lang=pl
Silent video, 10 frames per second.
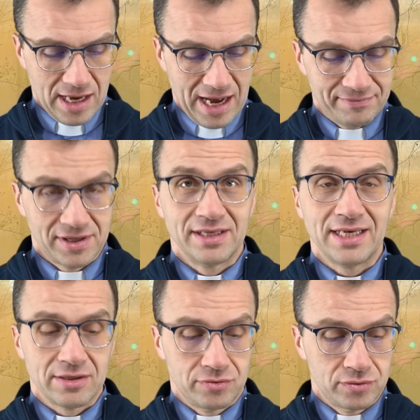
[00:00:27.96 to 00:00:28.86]
A wtedy
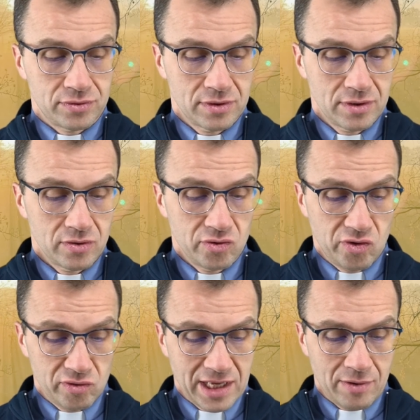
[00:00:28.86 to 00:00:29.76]
Jezus
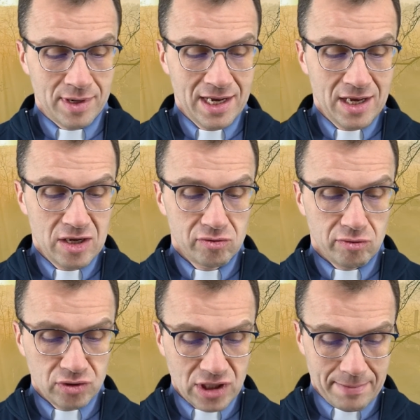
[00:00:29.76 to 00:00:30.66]
dodał,
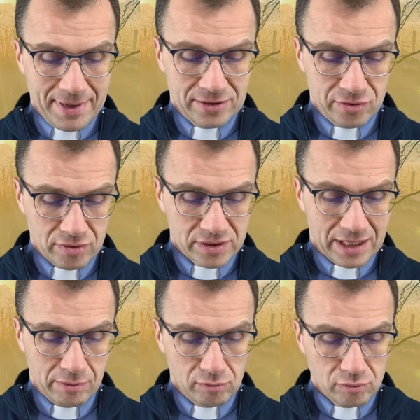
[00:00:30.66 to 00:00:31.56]
to szabat
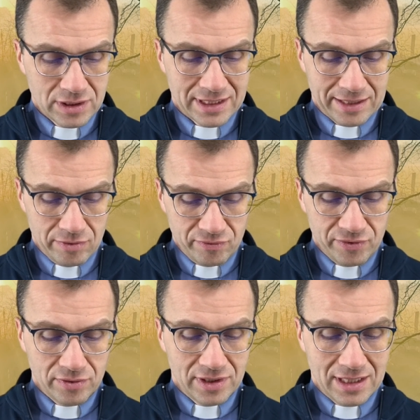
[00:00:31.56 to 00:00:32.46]
został
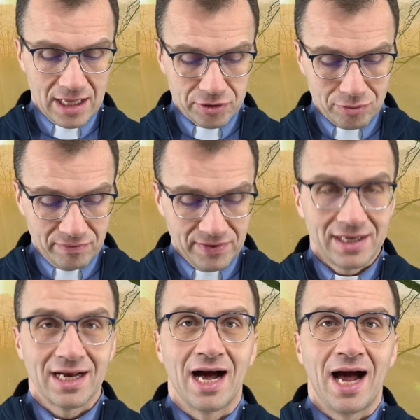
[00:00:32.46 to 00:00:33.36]
ustanowiony dla
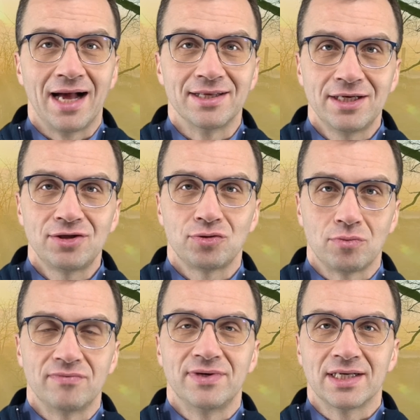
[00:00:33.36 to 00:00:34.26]
człowieka, a nie
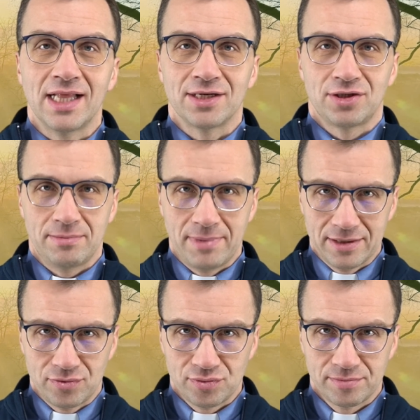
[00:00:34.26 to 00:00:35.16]
człowiek dla
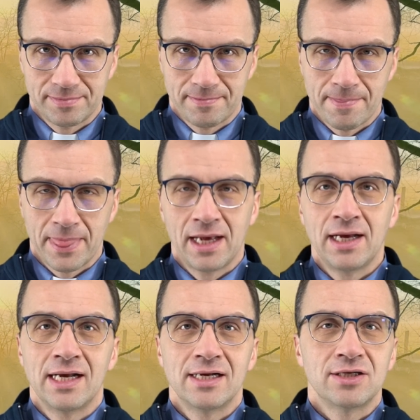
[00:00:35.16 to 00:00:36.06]
szabatu.
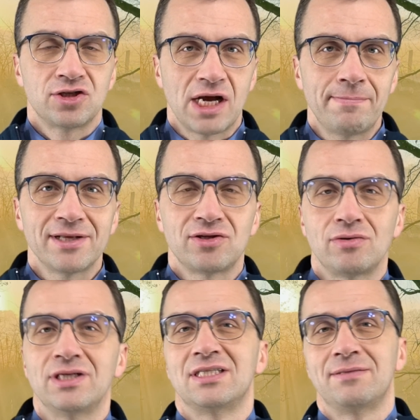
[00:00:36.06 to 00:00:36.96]
Szabat
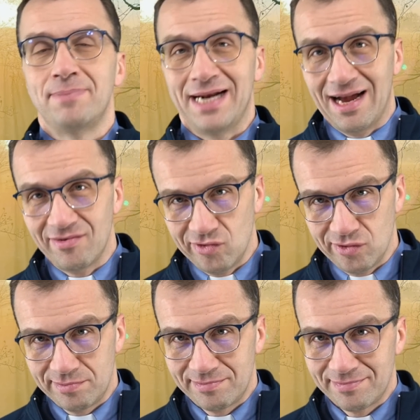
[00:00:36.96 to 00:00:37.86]
to jest prawo.